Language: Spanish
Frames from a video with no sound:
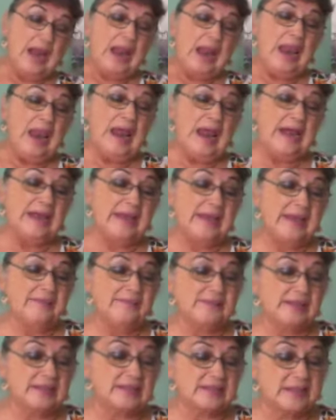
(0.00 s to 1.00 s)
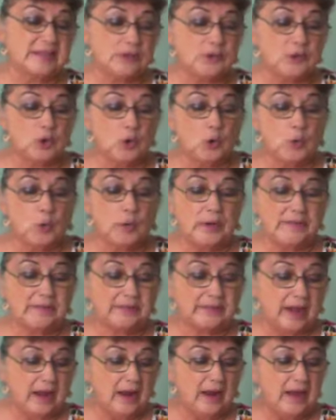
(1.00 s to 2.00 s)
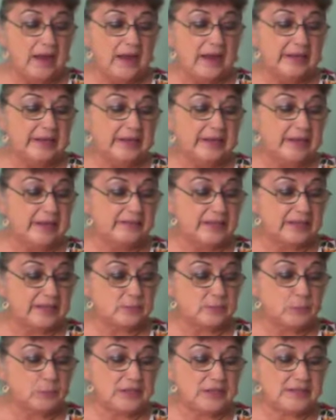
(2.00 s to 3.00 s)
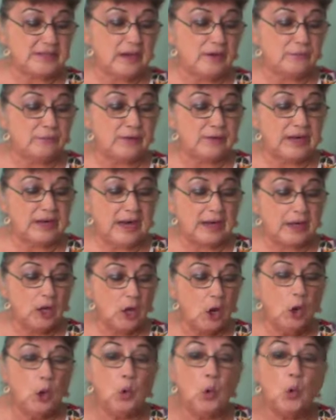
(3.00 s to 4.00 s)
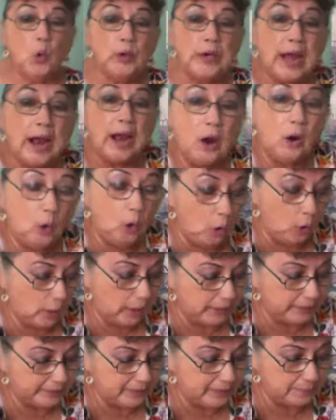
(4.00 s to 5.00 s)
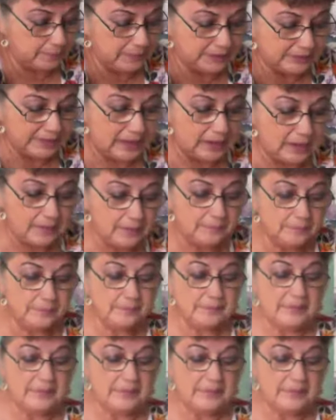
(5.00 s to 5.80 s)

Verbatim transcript: La gente se dio cuenta que después de afilar una hoja de metal